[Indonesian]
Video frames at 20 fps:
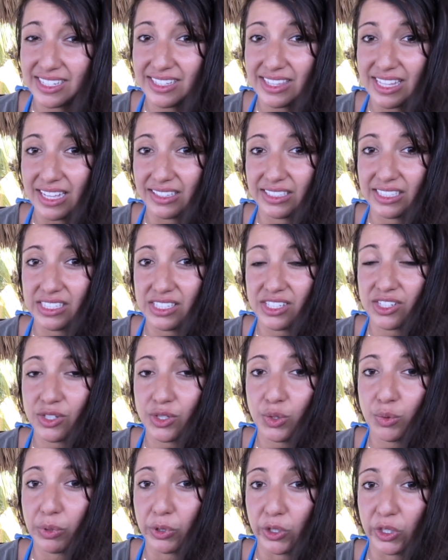Di atas
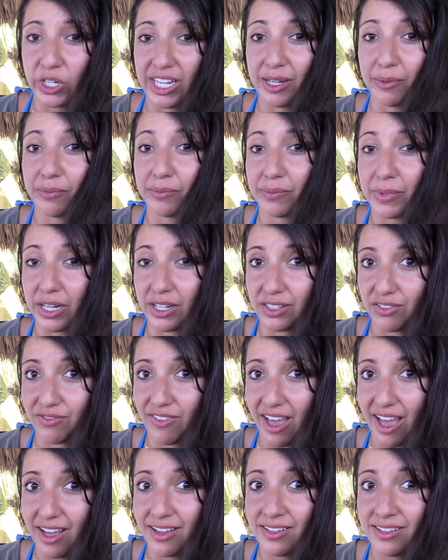kita telah
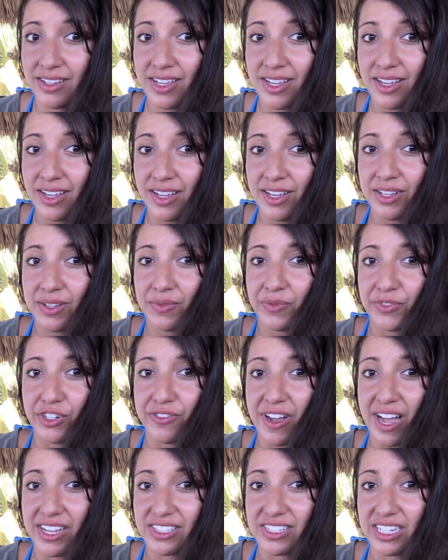mempelajari bahwa
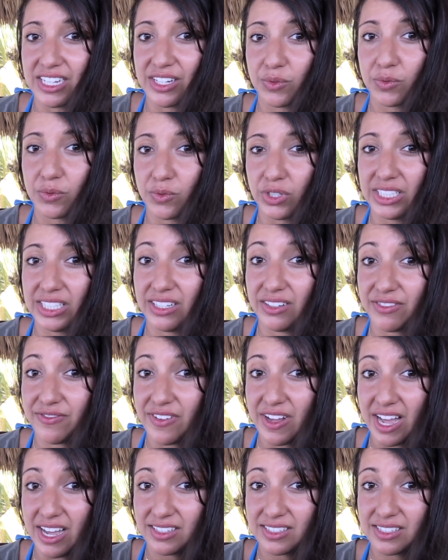puasa itu
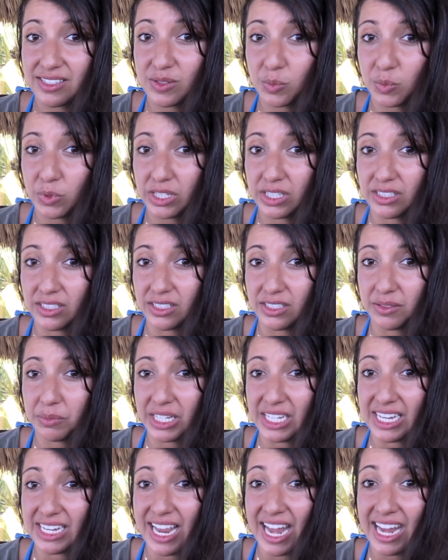efektif karena
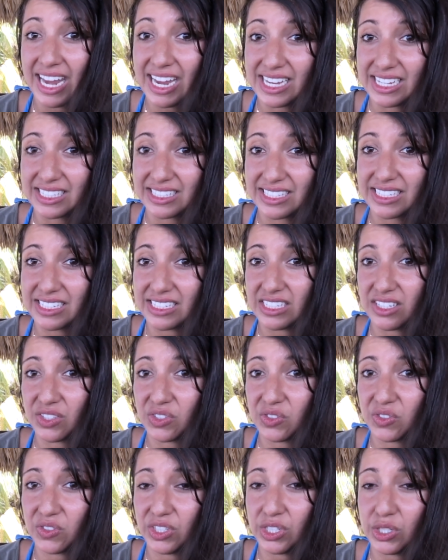menyebabkan
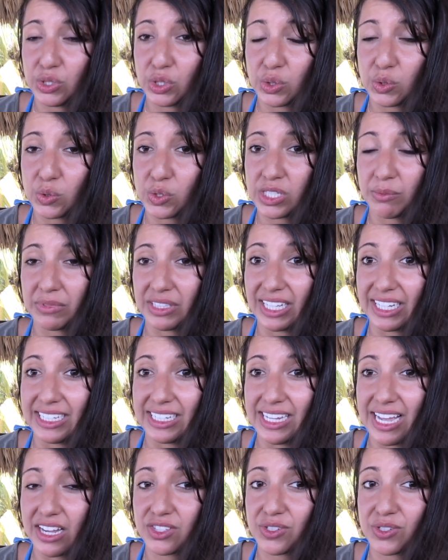defisit kalori yang
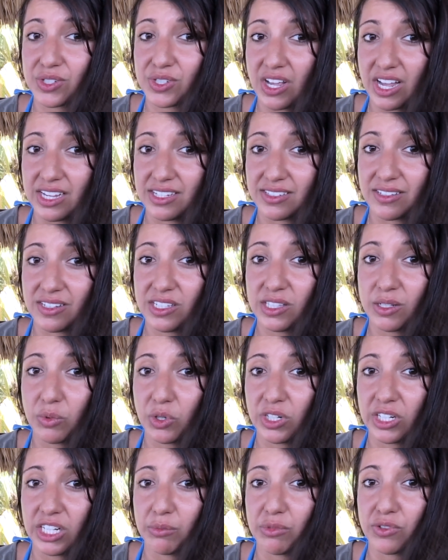menyebabkan Anda
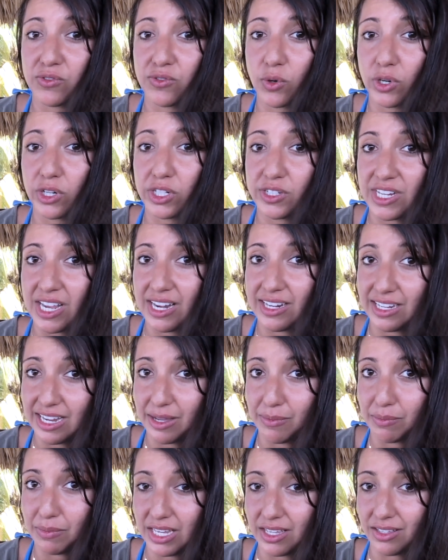membakar lemak
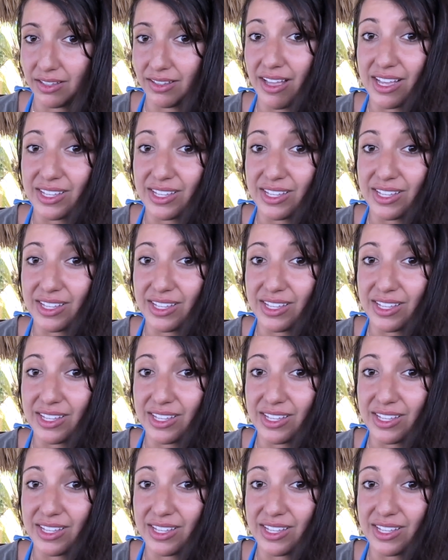tubuh.